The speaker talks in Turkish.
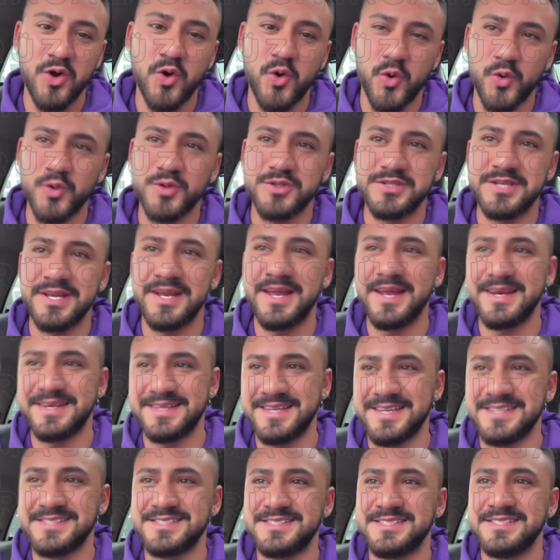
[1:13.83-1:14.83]
konuşan
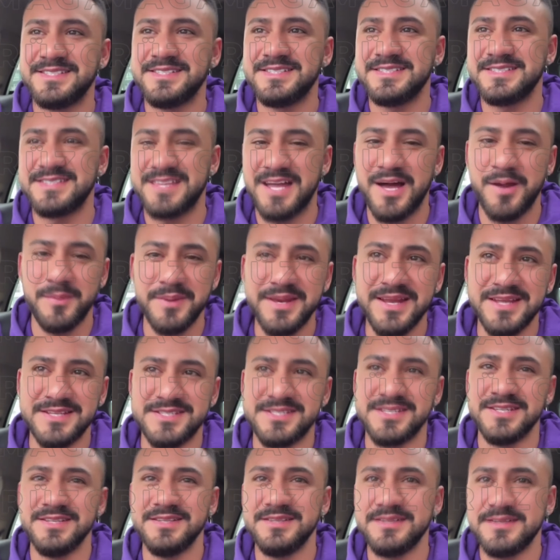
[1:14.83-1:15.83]
herkes tahmin
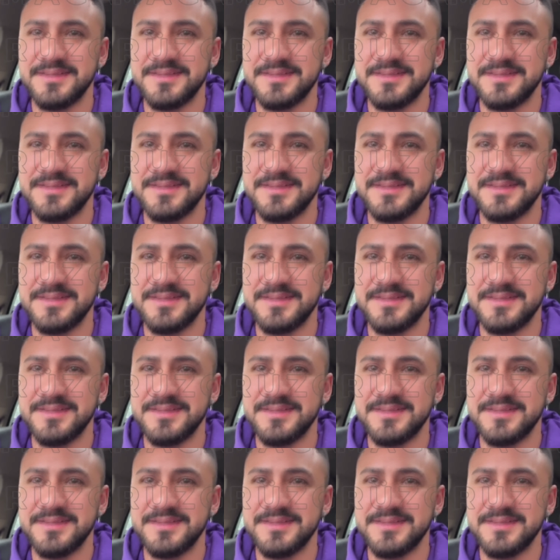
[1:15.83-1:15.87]
etsin.